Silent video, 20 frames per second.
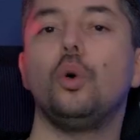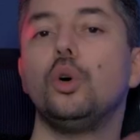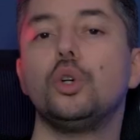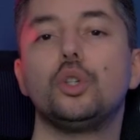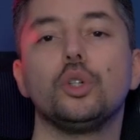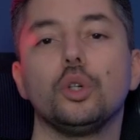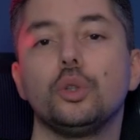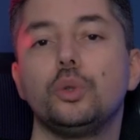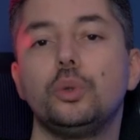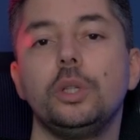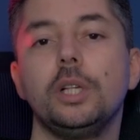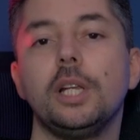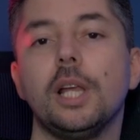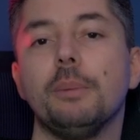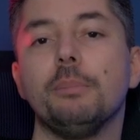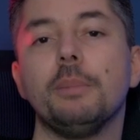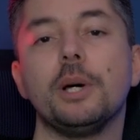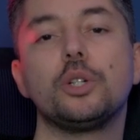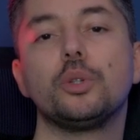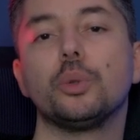Aujourd'hui,
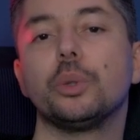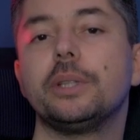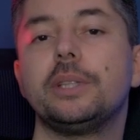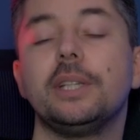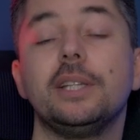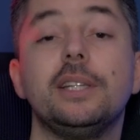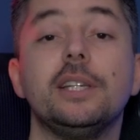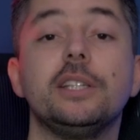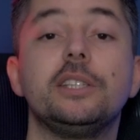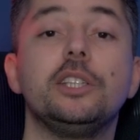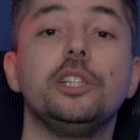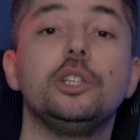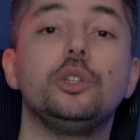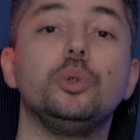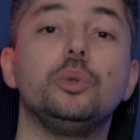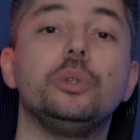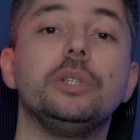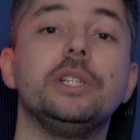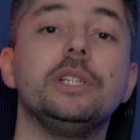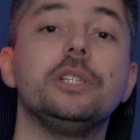la majorité des sites
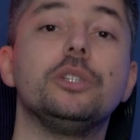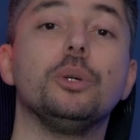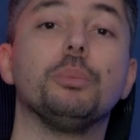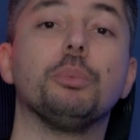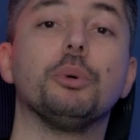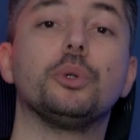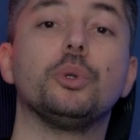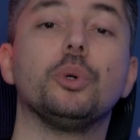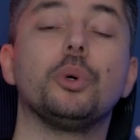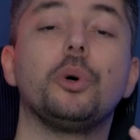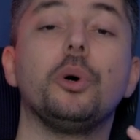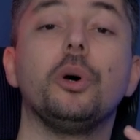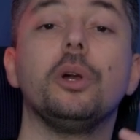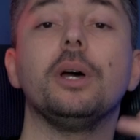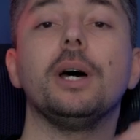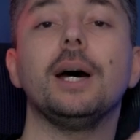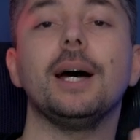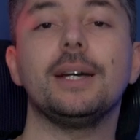utilisent le protocole